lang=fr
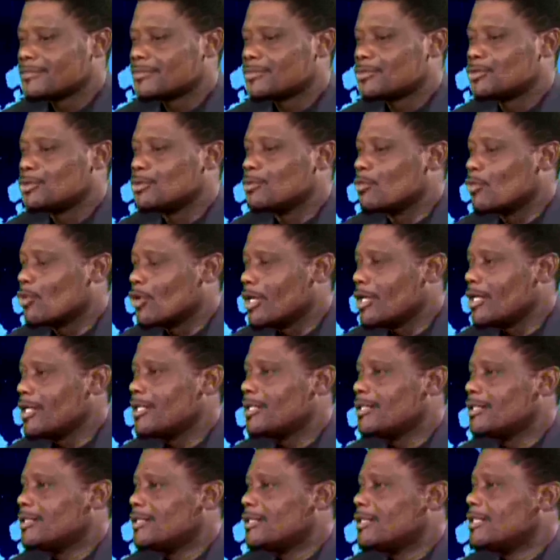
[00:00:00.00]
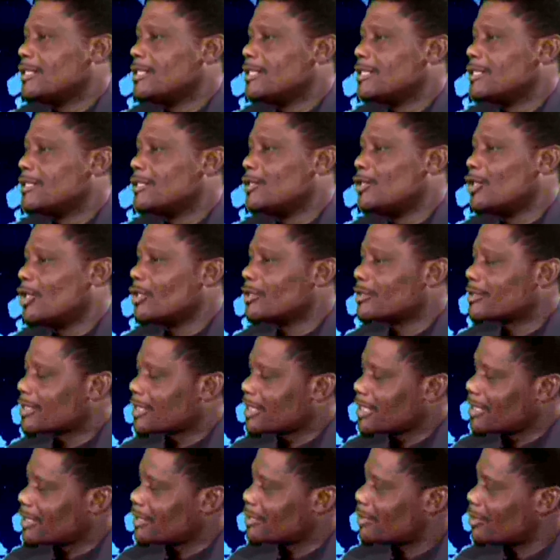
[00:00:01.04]
du moins,
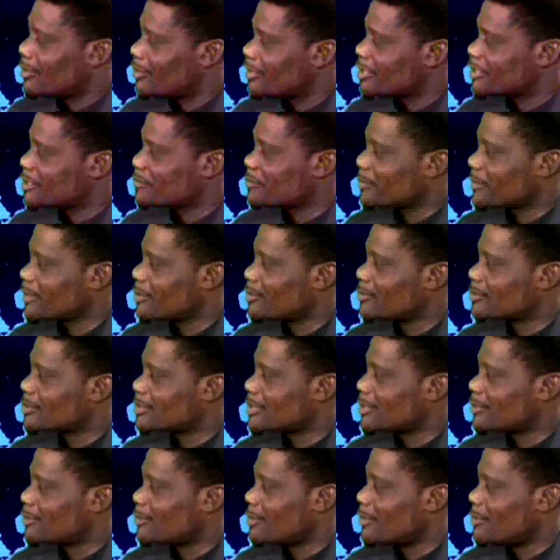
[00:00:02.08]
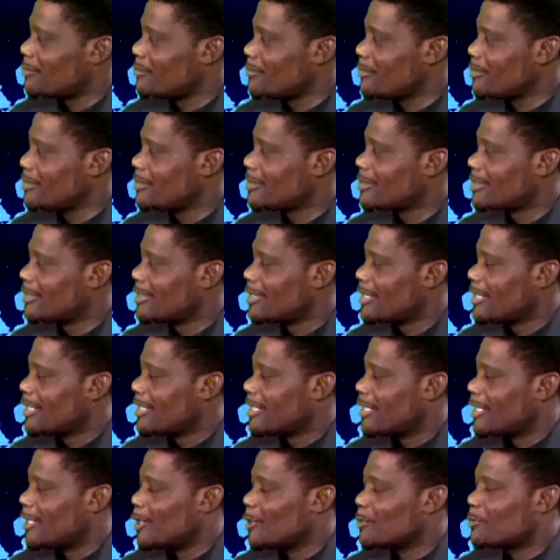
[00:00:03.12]
d'entrer dans l'esprit de cet homme
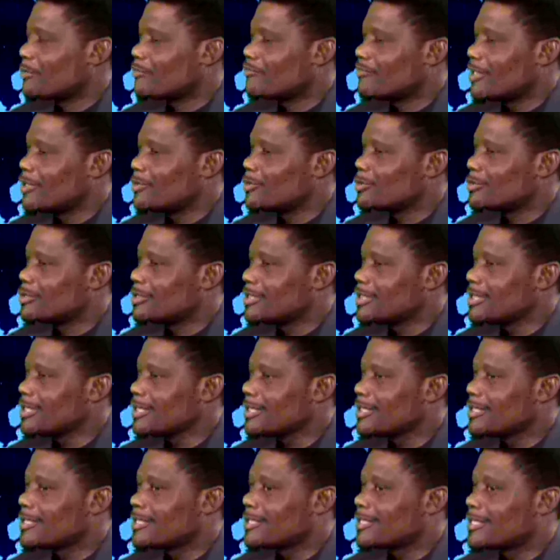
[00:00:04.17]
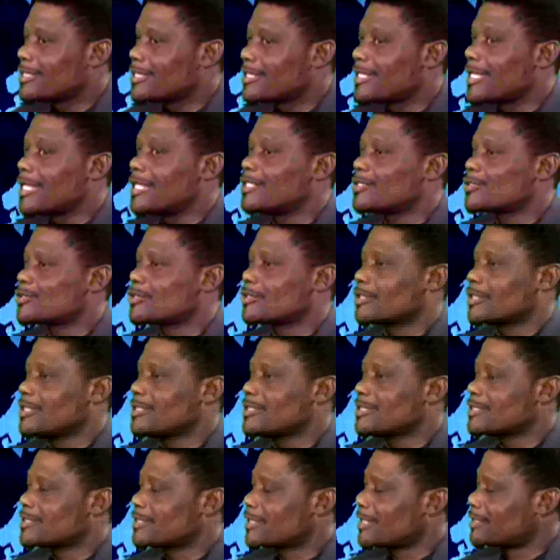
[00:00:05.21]
mhm. et de pouvoir nous dire quelles seraient
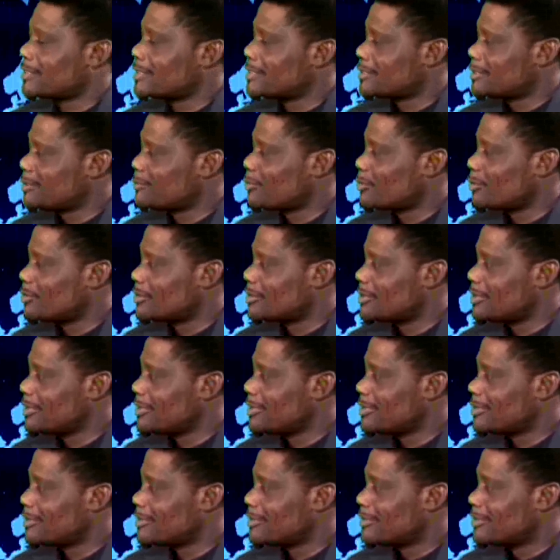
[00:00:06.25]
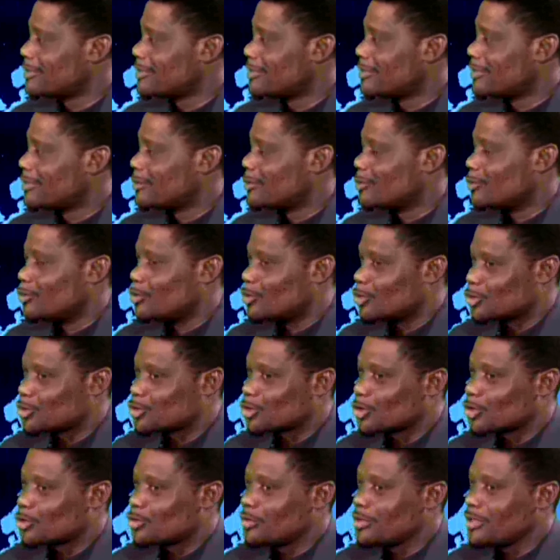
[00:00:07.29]
ses stratégies politiques
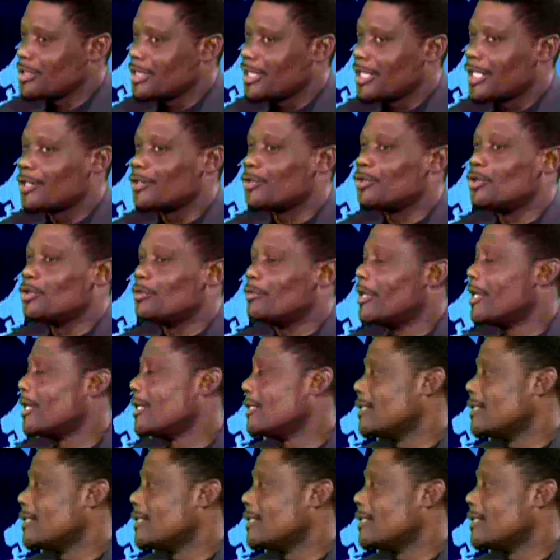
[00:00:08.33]
d'aujourd'hui et de demain.